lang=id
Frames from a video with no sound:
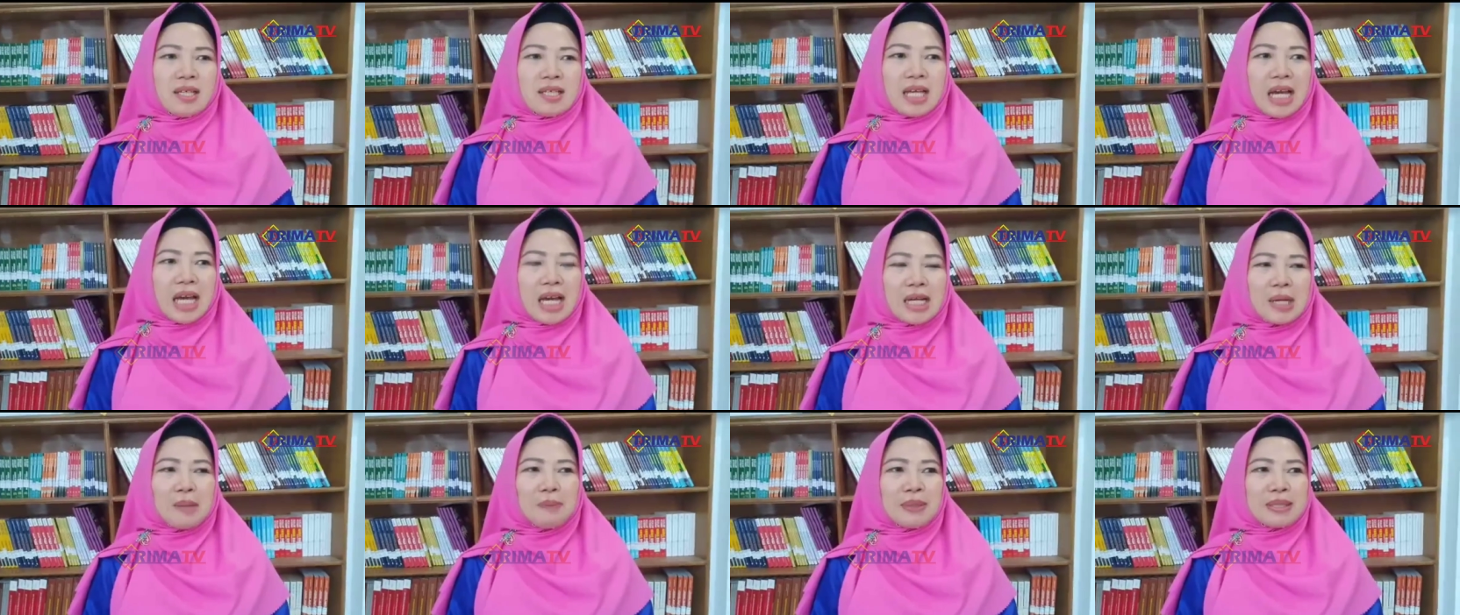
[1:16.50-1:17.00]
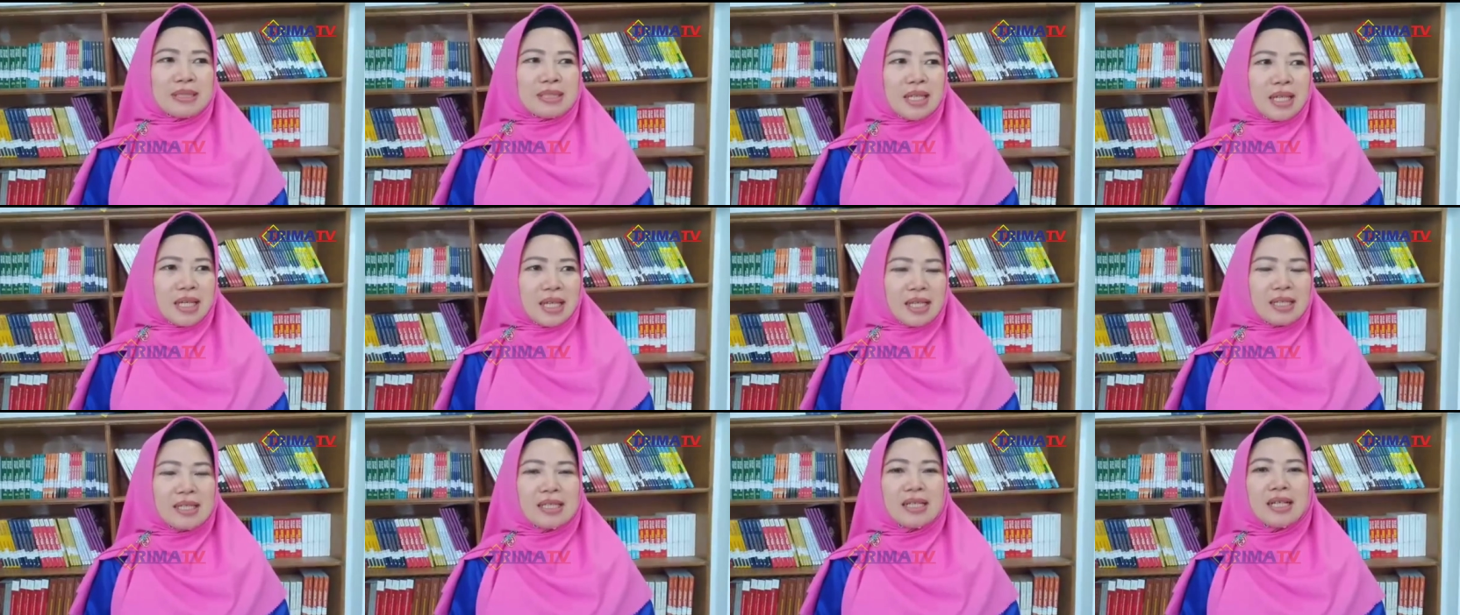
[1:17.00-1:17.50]
Ya, harapan
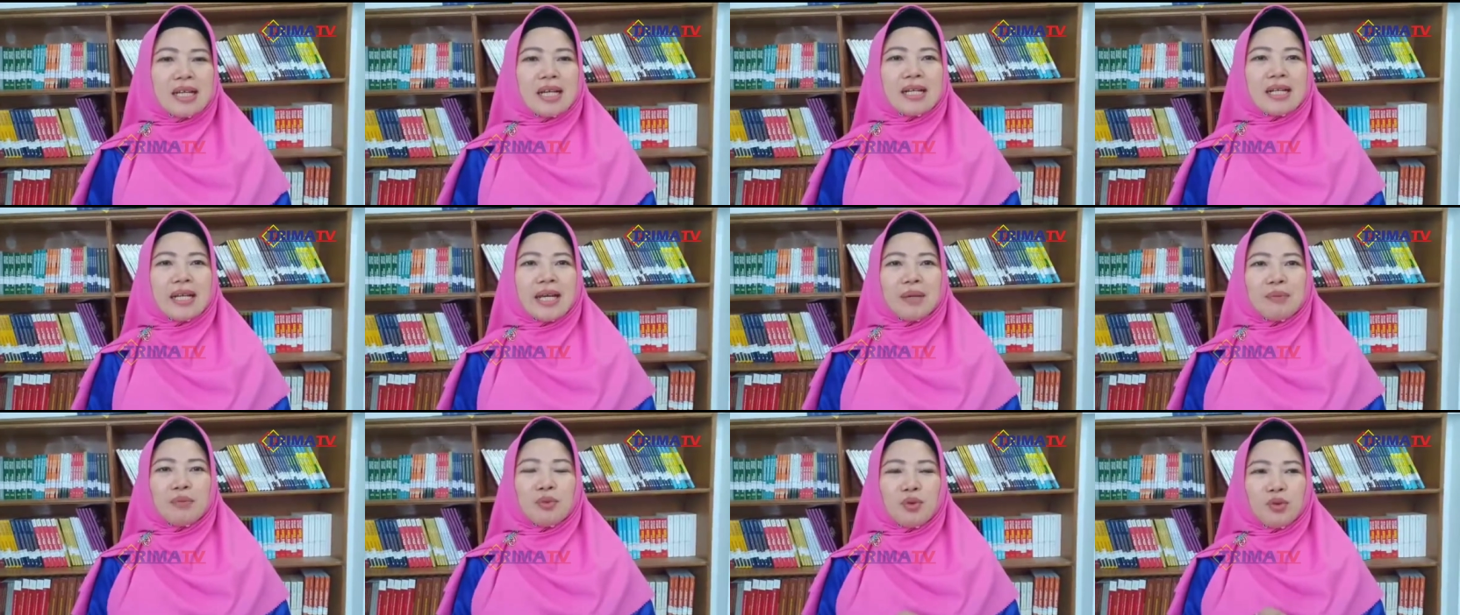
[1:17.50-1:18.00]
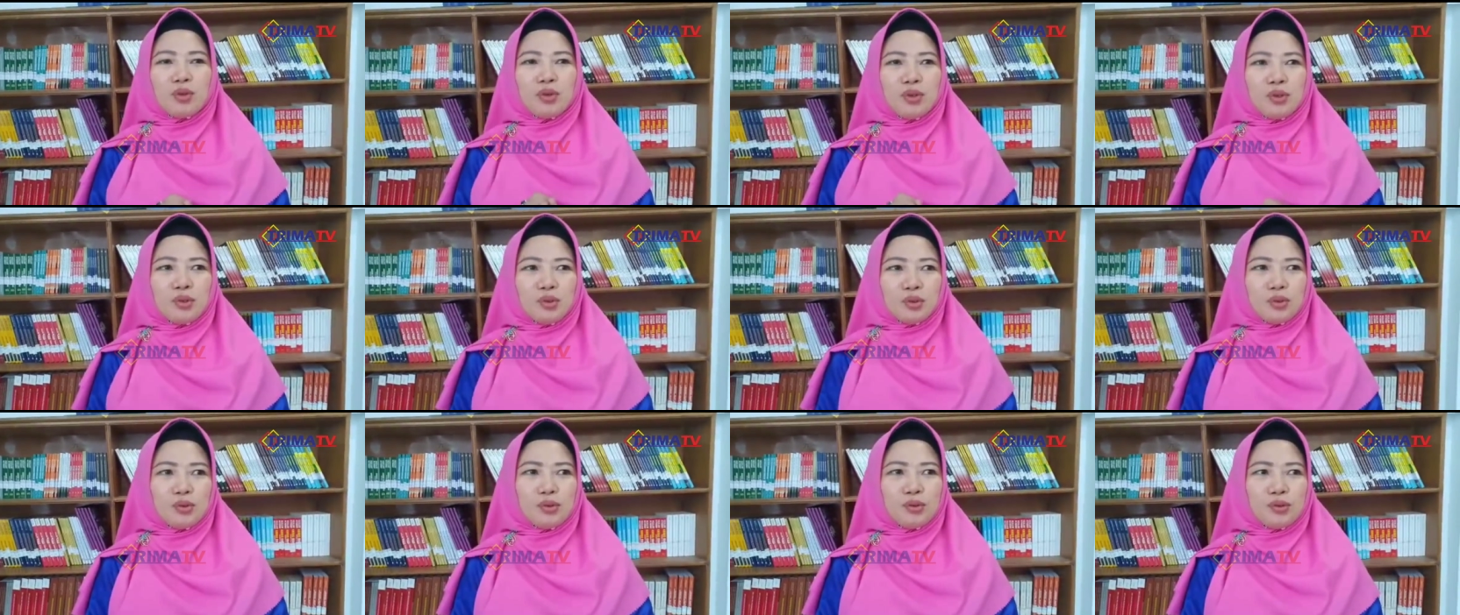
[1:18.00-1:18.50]
saya dengan
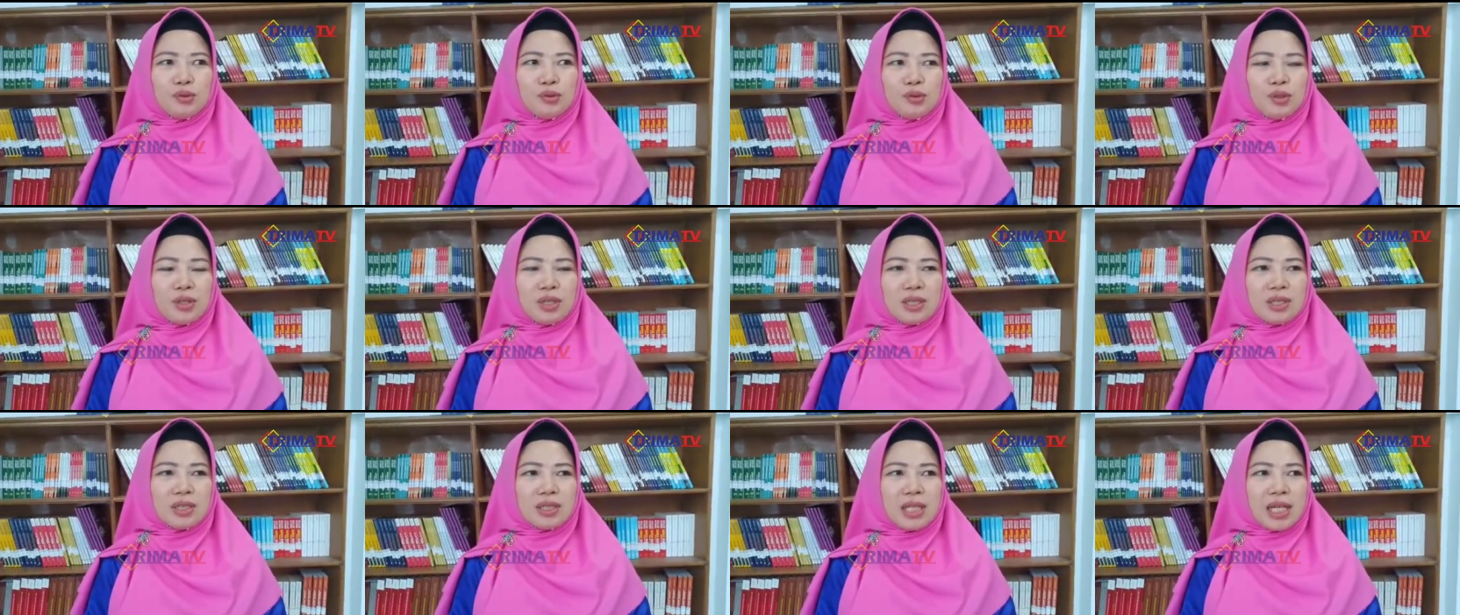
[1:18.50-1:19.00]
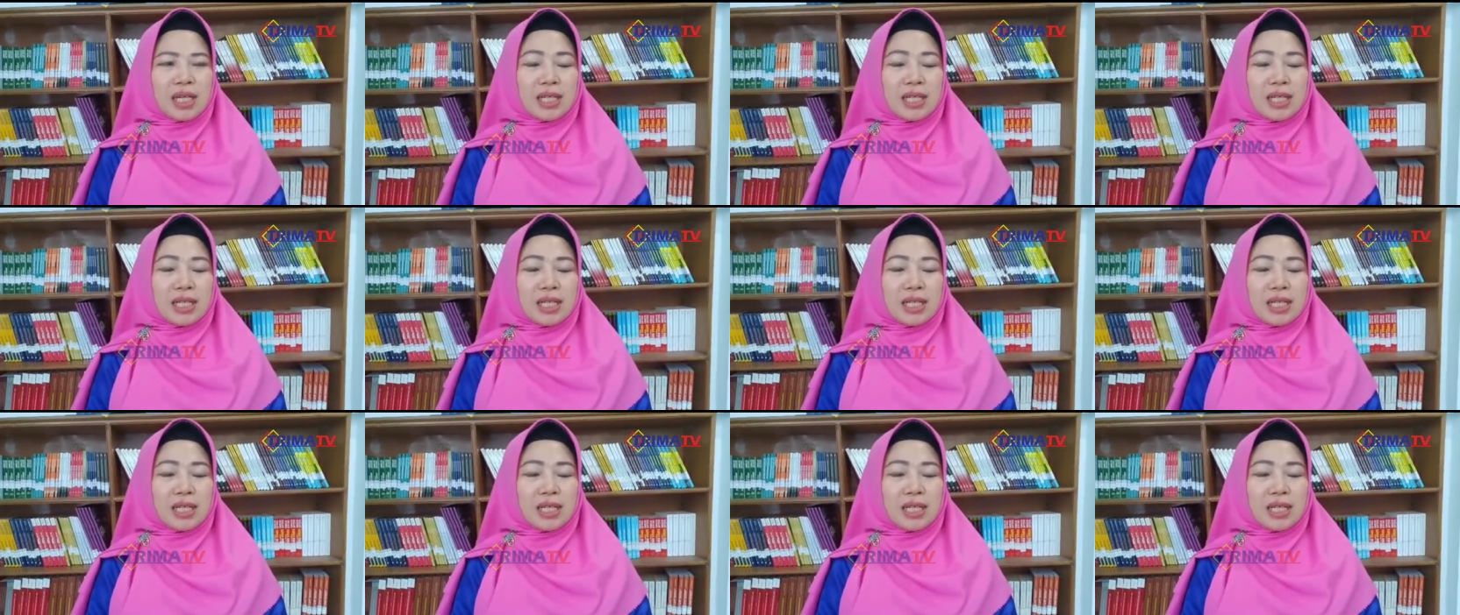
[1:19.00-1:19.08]
MOU uh,